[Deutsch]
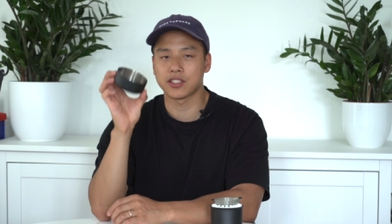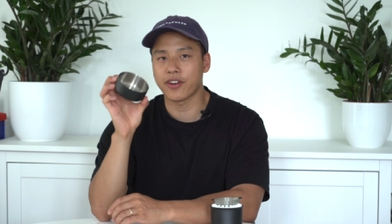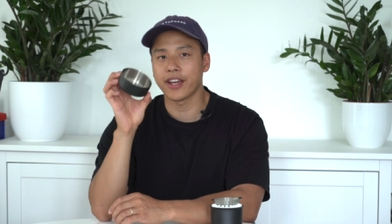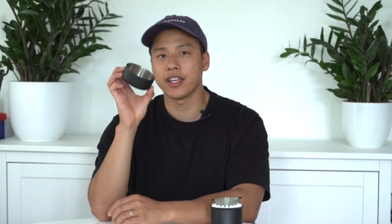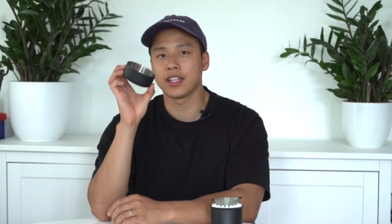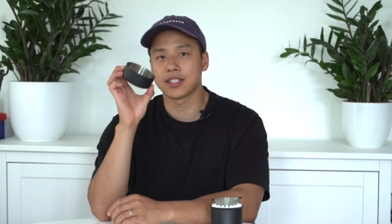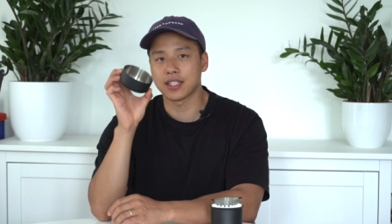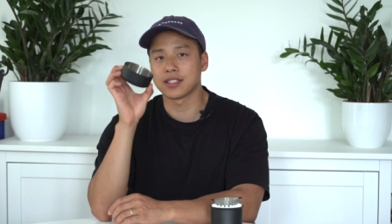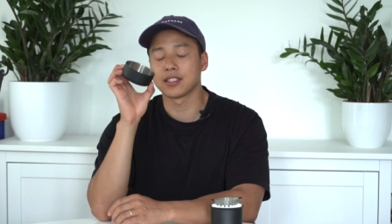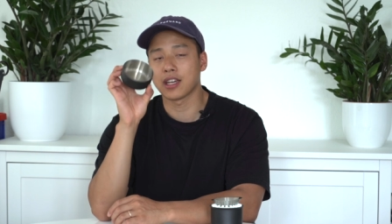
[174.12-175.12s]
zwei
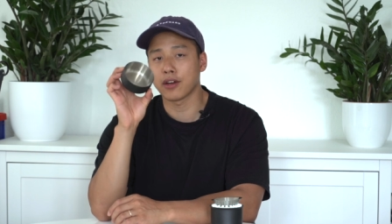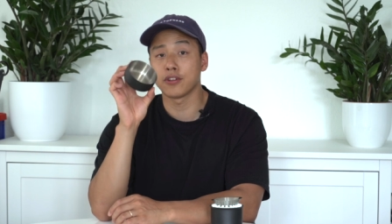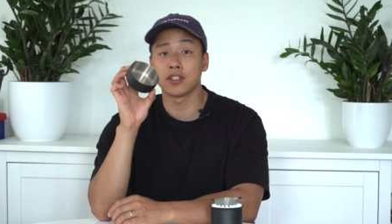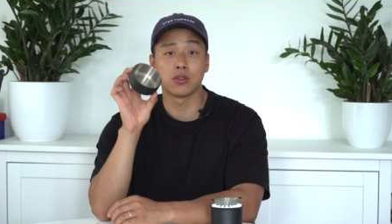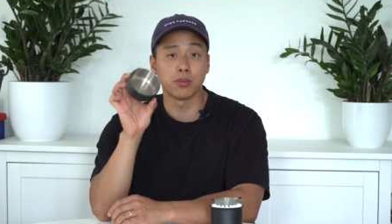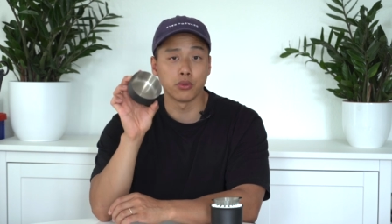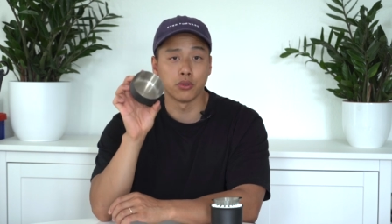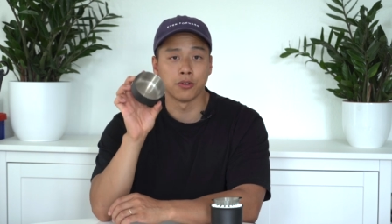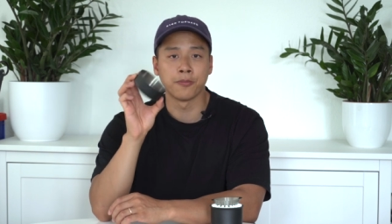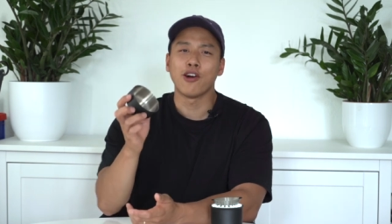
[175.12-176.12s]
Tassen Kaffee zu
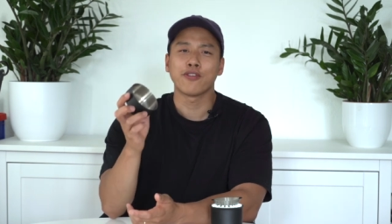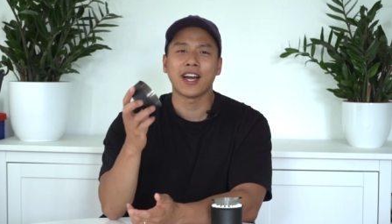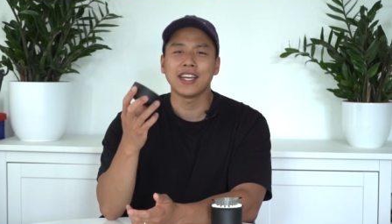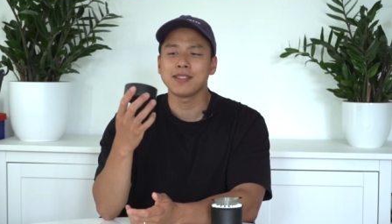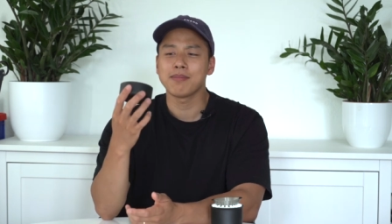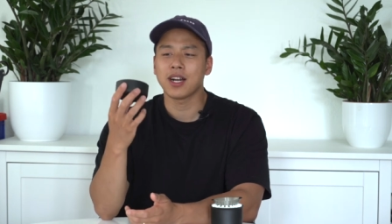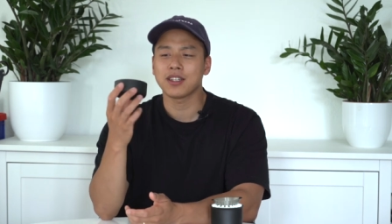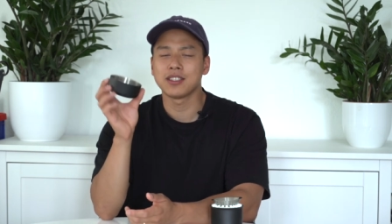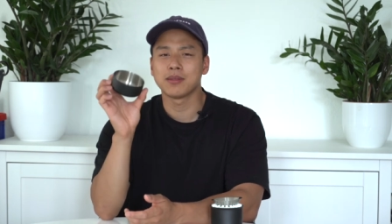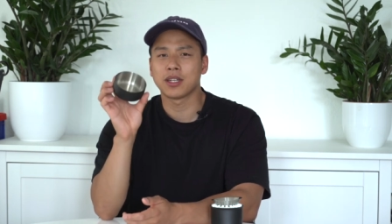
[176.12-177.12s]
brühen. Auf Reisen
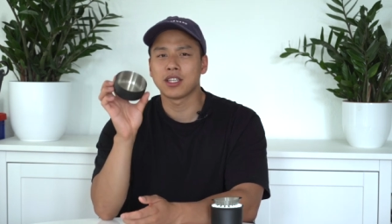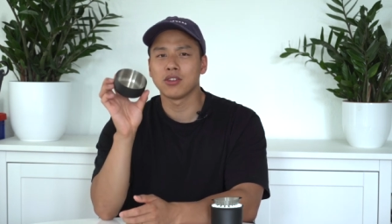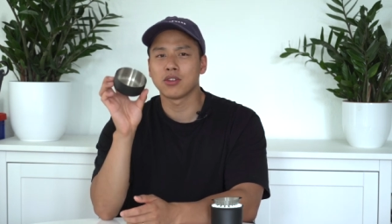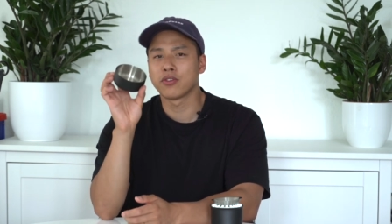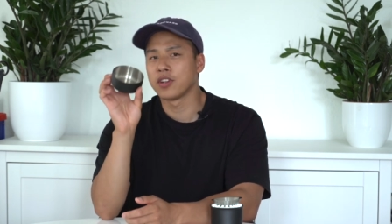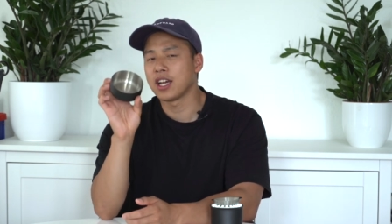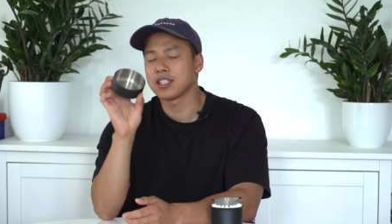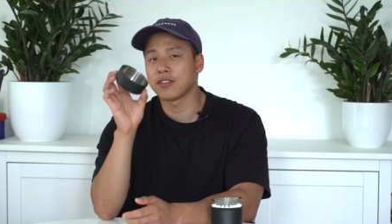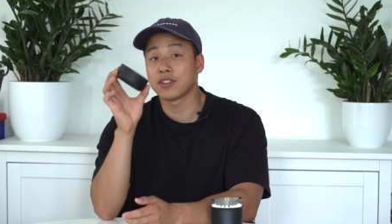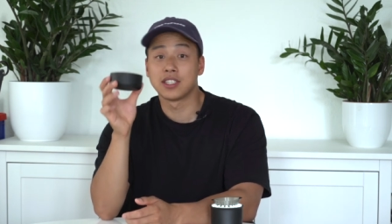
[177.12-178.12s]
mag diese Markierung
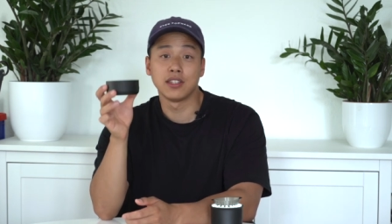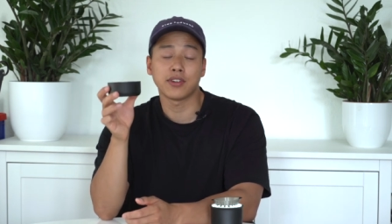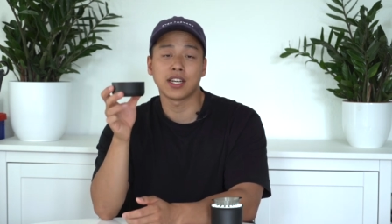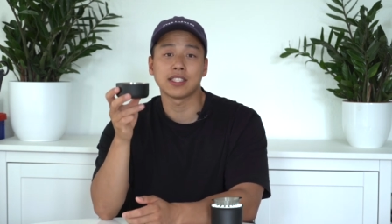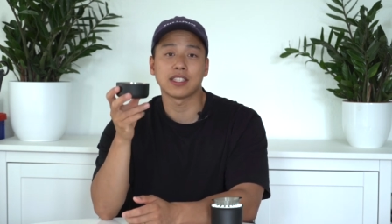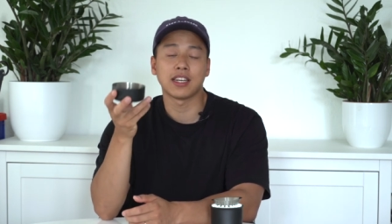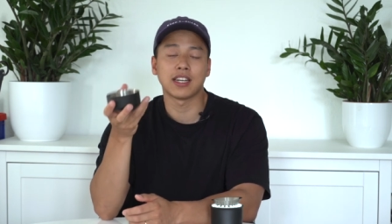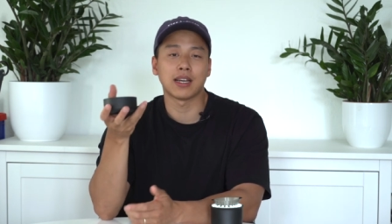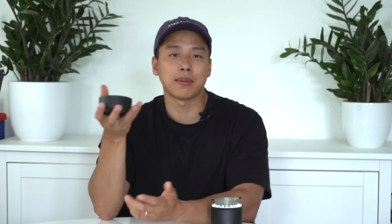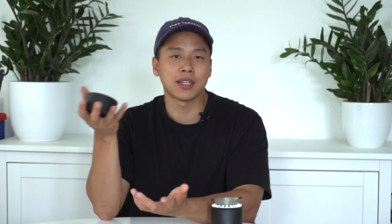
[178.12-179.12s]
vielleicht etwas hilfreich
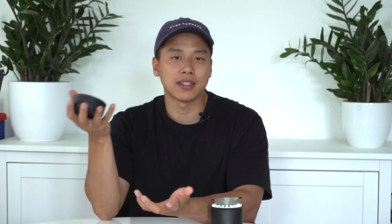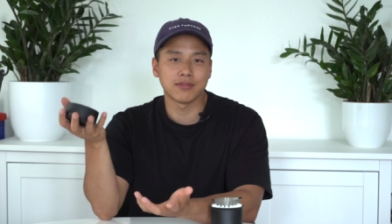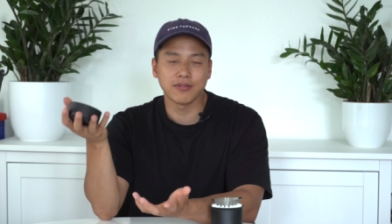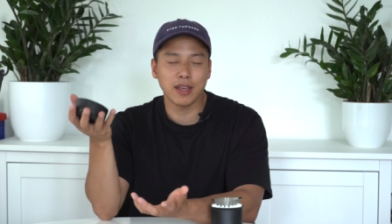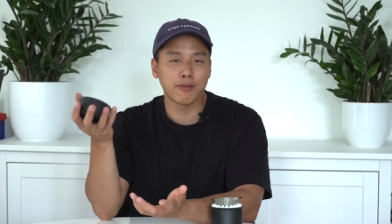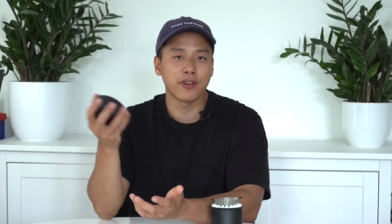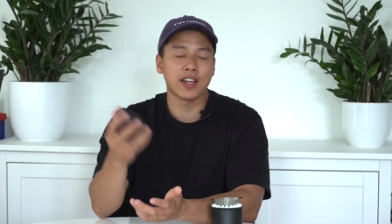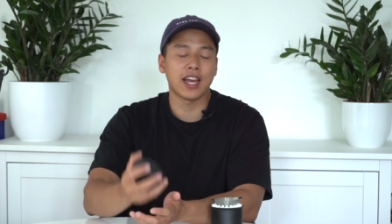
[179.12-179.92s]
sein, aber wir empfehlen